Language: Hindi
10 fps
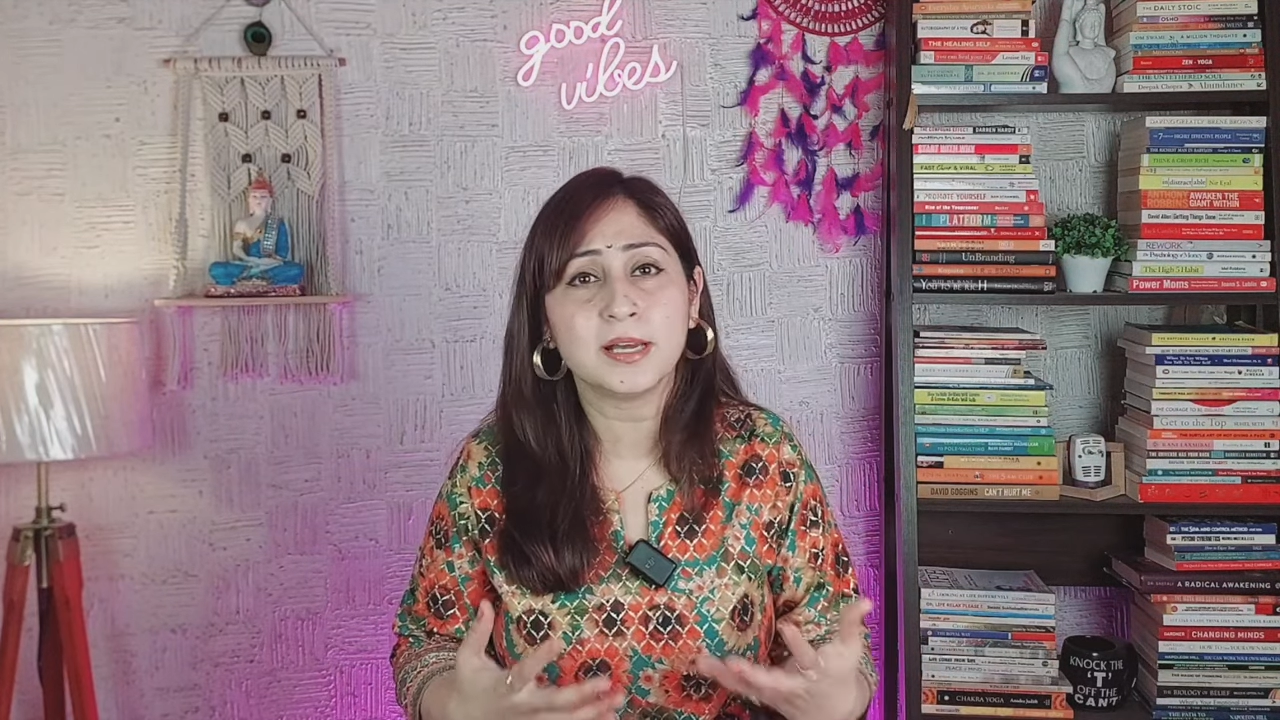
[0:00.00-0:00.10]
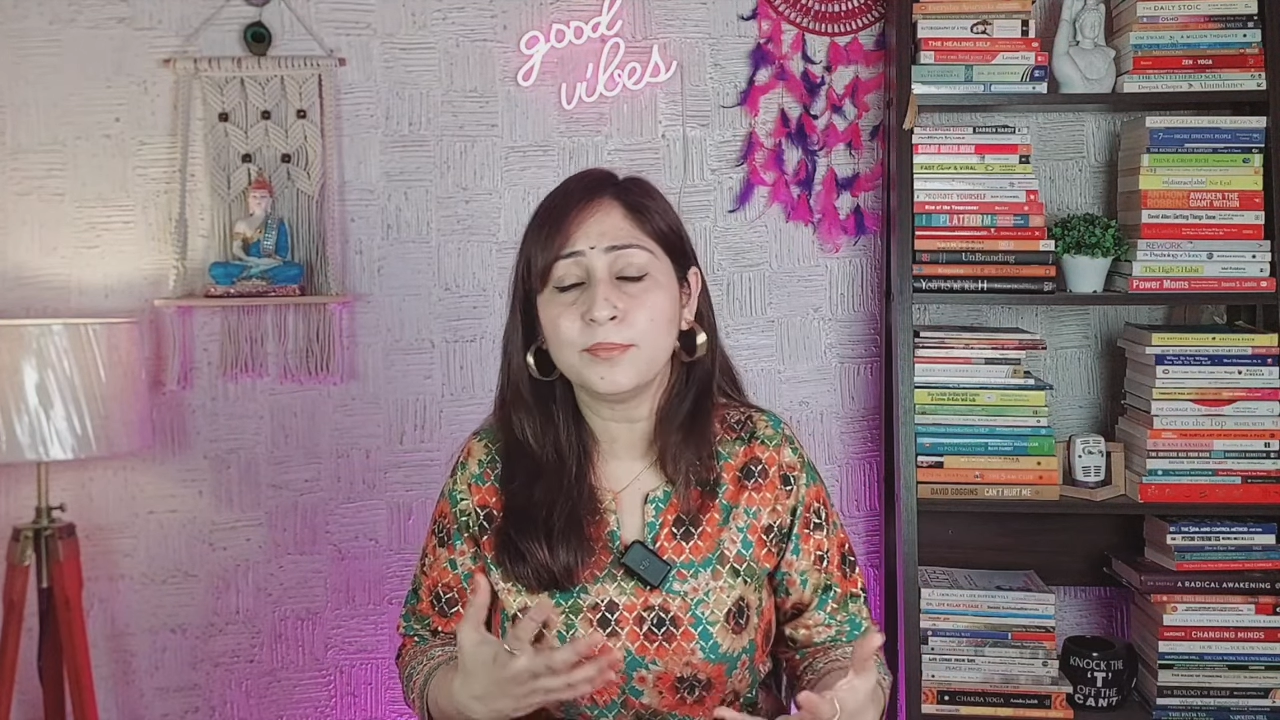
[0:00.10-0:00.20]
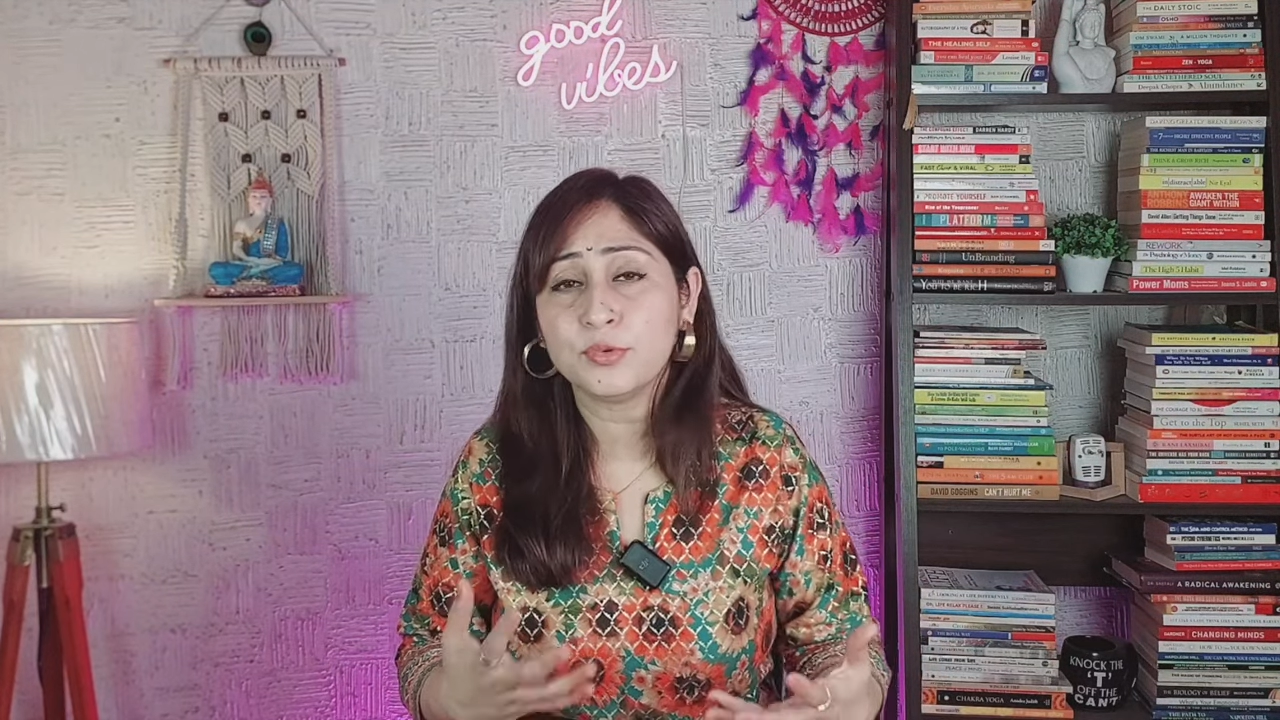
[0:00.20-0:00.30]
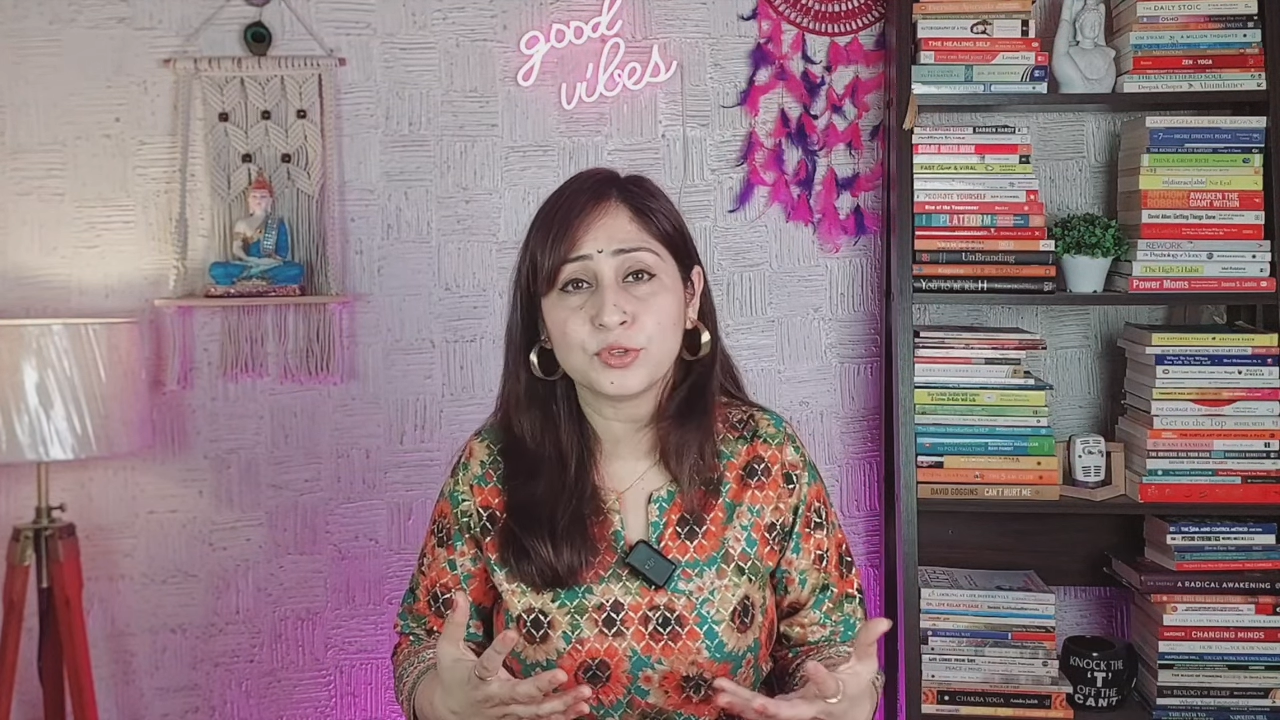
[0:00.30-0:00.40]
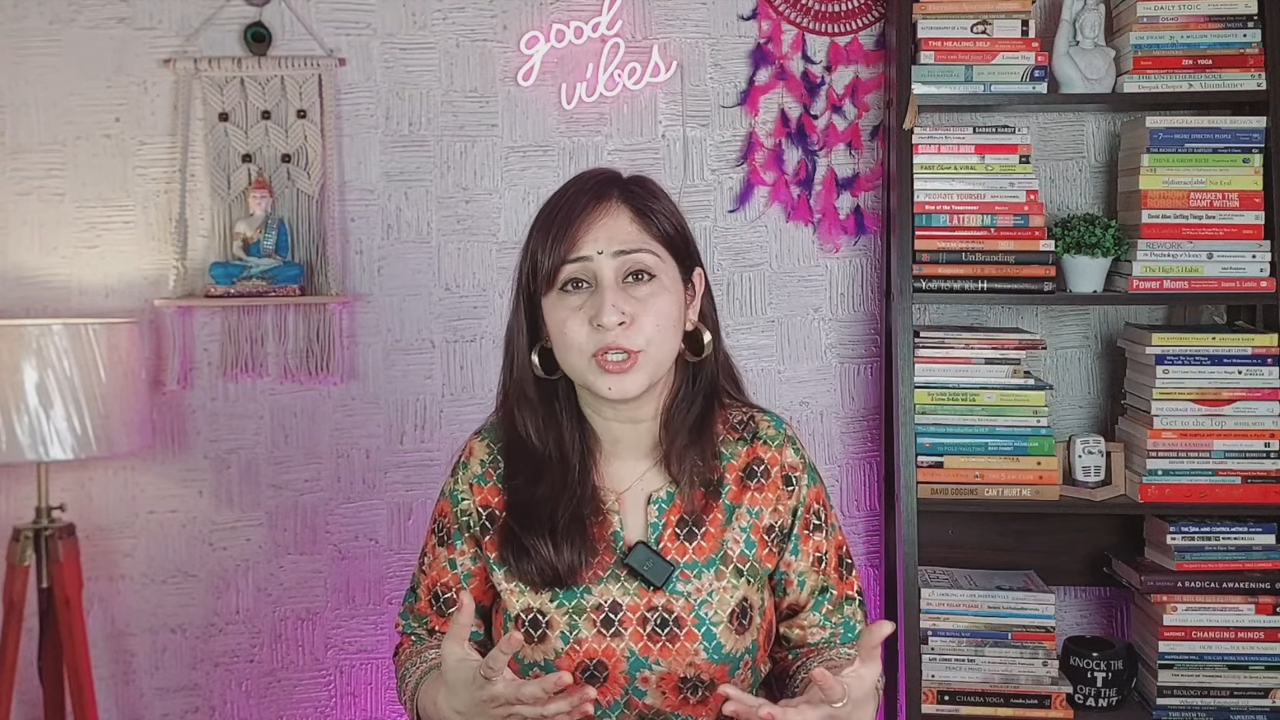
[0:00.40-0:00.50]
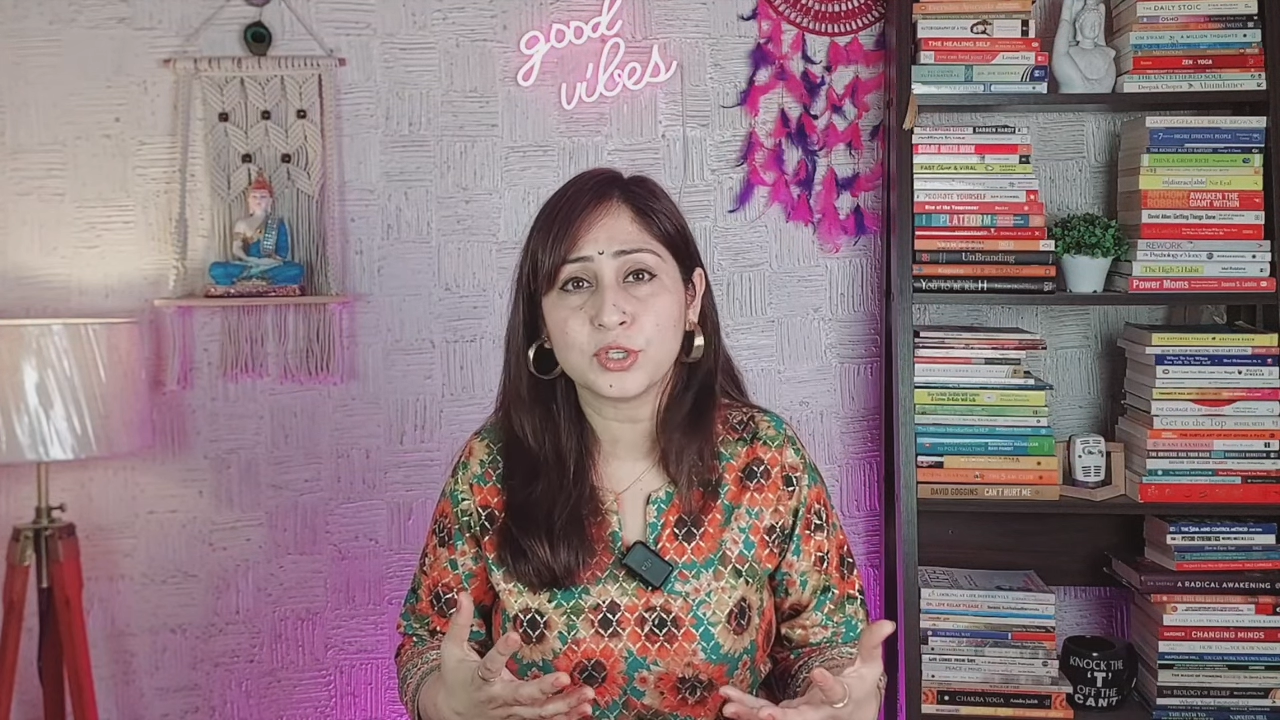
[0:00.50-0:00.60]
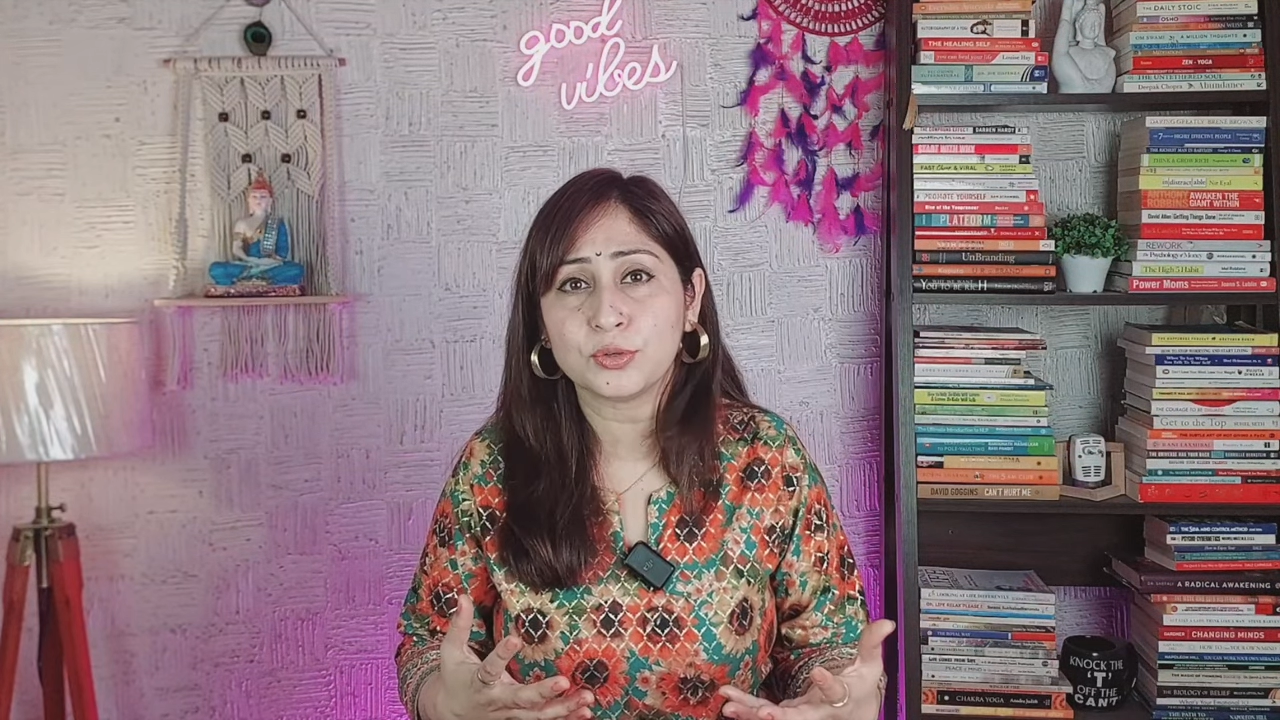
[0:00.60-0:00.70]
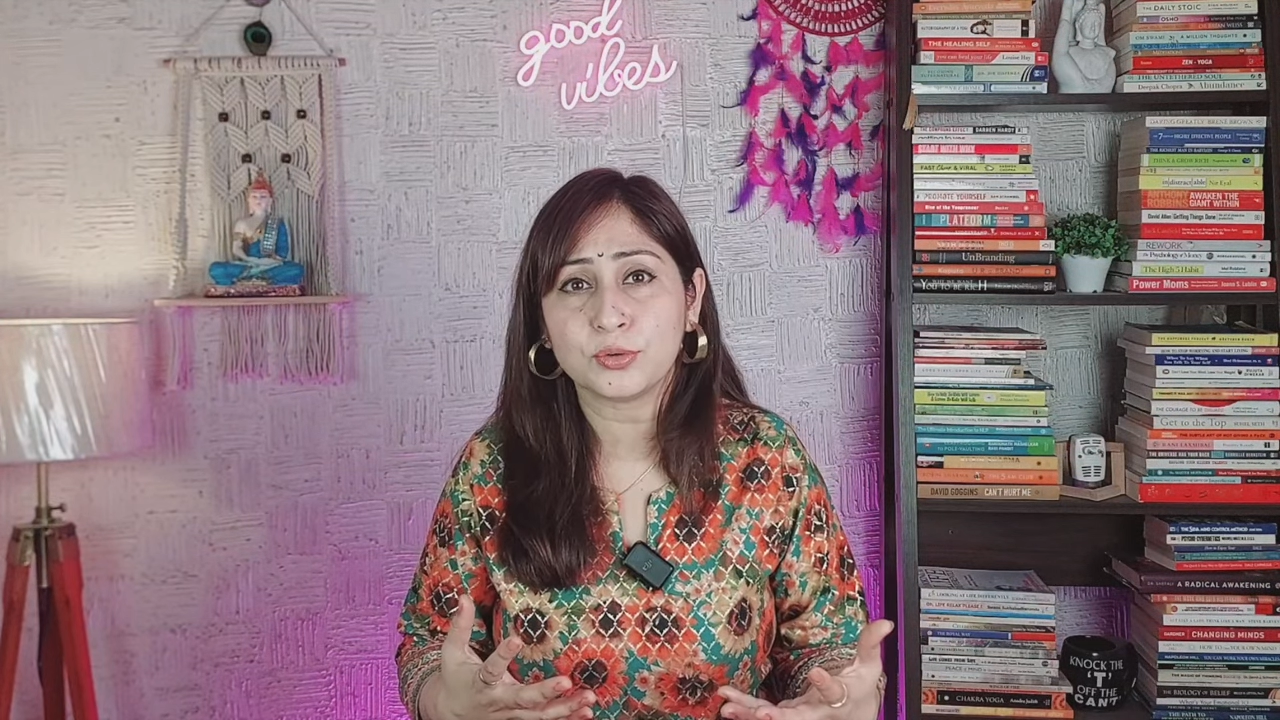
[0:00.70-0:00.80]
पूछने शुरू